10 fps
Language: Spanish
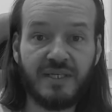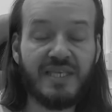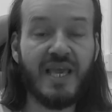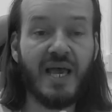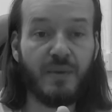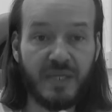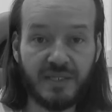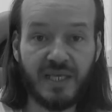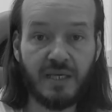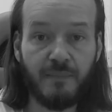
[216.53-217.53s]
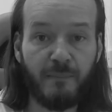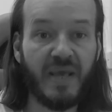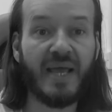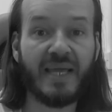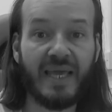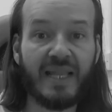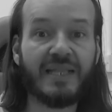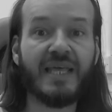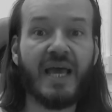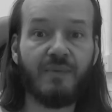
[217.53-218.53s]
y ábrete para que Él
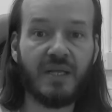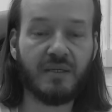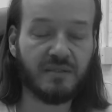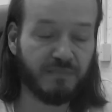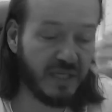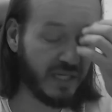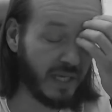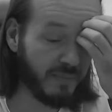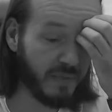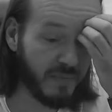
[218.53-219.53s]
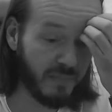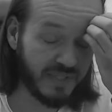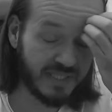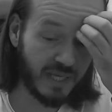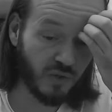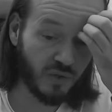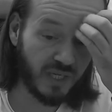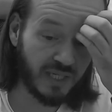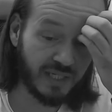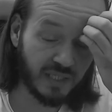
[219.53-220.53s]
te hable. Mire, a mí me ha pasado
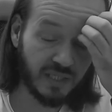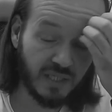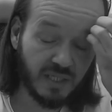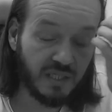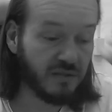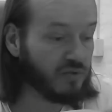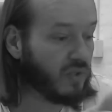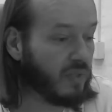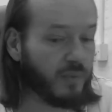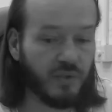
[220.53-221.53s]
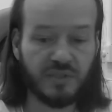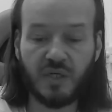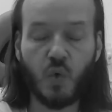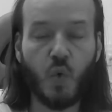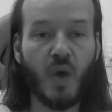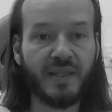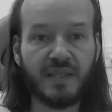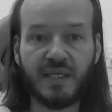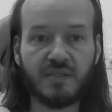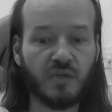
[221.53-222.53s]
en, no le puedo decir
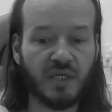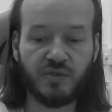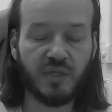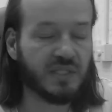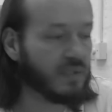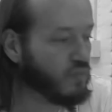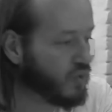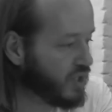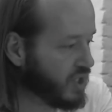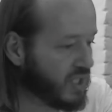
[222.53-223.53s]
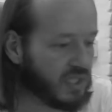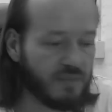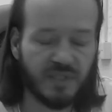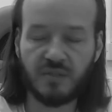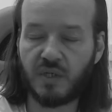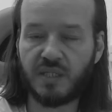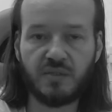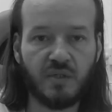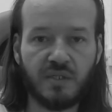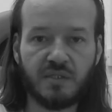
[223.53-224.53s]
cuántas ocasiones, en muchísimas
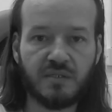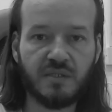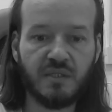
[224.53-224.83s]
ocasiones,